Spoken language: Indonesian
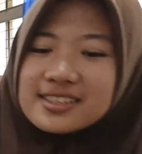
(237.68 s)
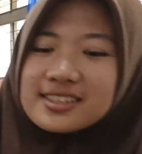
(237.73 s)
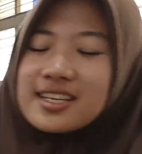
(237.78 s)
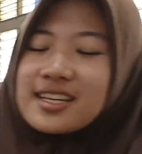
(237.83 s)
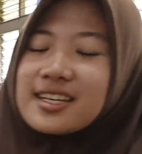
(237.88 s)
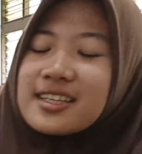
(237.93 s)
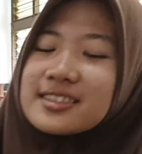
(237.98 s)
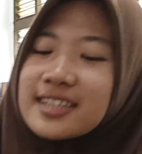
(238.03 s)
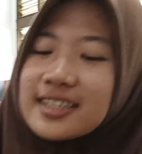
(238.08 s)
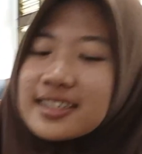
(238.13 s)

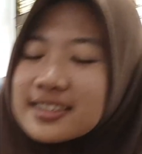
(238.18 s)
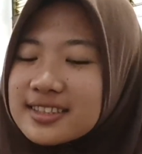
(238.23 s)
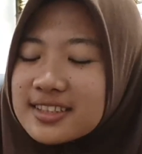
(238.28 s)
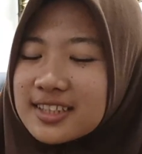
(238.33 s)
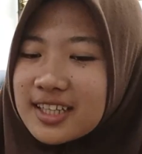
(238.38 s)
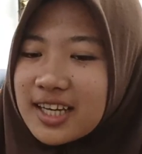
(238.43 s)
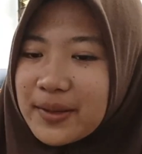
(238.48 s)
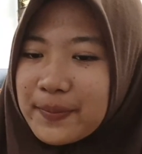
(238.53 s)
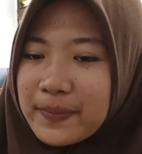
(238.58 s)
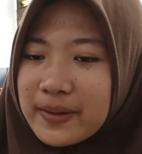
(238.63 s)
ya saya
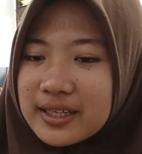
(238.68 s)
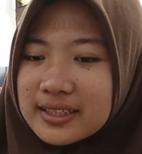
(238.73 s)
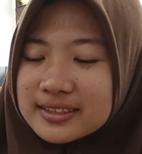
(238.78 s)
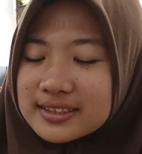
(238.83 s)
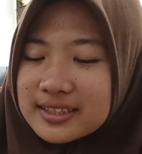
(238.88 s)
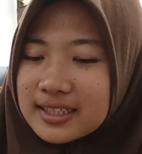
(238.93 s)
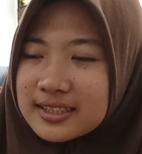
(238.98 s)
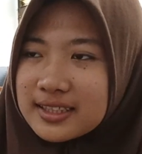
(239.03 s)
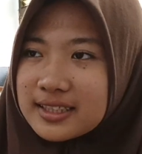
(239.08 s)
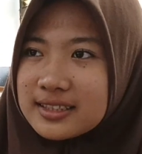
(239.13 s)
senang lah pak
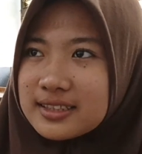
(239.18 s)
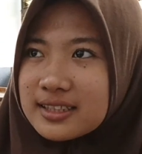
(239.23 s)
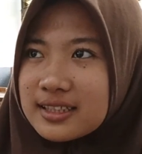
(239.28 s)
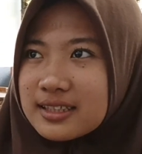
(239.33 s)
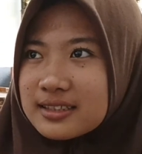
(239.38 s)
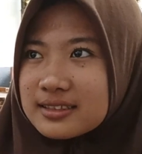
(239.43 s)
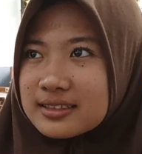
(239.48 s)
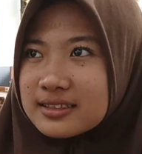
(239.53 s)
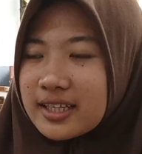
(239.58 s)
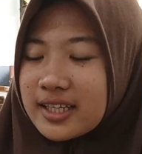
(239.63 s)

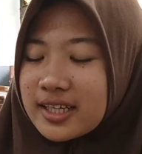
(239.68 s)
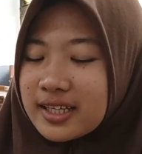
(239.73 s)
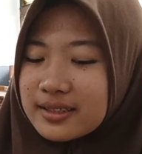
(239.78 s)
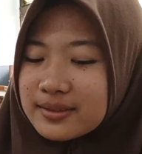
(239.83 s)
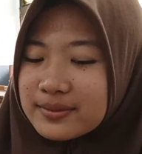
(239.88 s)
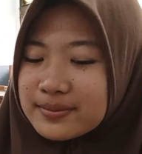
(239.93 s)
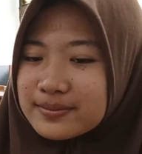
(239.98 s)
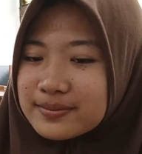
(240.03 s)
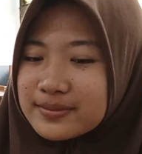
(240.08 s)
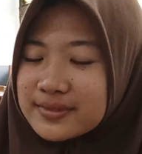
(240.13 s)
seandainya
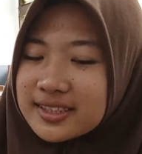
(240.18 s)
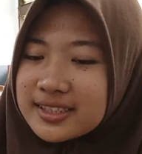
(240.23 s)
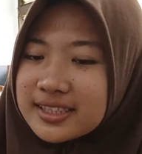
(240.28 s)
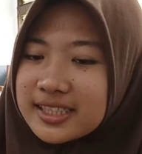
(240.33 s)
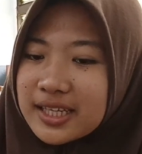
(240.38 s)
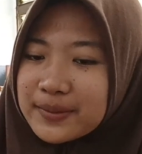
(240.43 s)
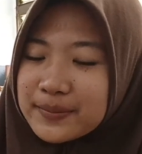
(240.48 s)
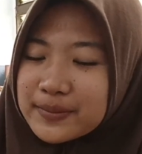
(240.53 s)
saya jadi